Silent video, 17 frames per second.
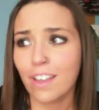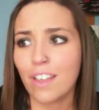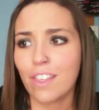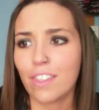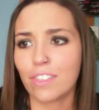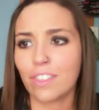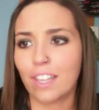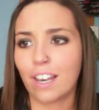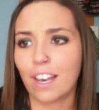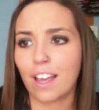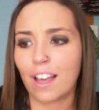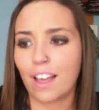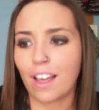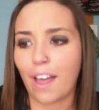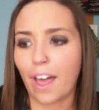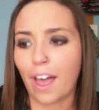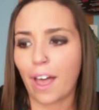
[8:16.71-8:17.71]
de
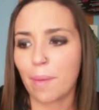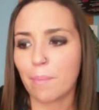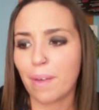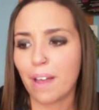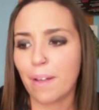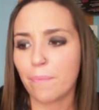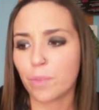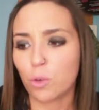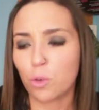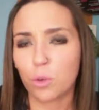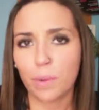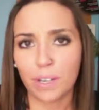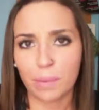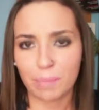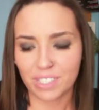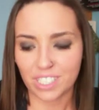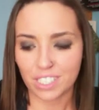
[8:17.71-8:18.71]
la gama Urban
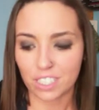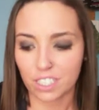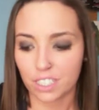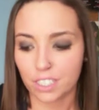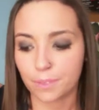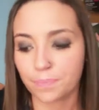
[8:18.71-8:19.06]
Messages.